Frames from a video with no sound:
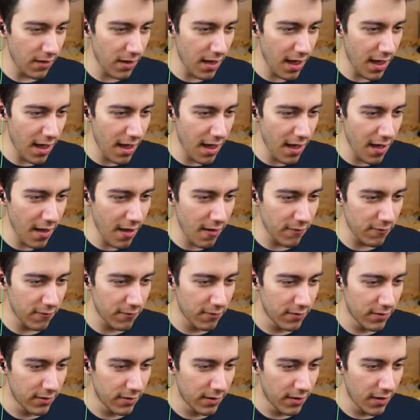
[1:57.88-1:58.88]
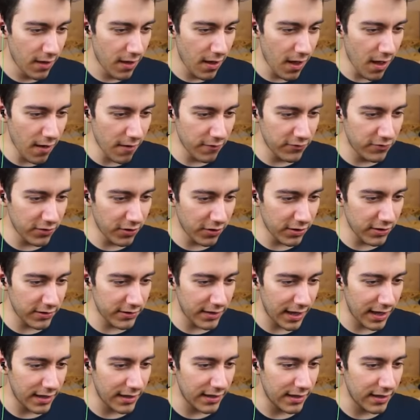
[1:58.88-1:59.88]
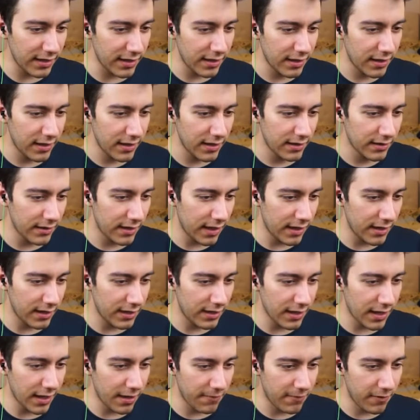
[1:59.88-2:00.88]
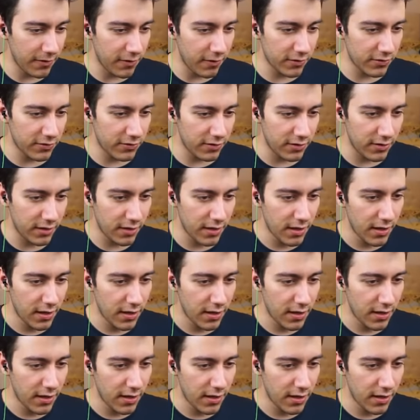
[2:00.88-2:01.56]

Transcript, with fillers: Wow. Wow çok güzeldi. Takıldık ama olsun.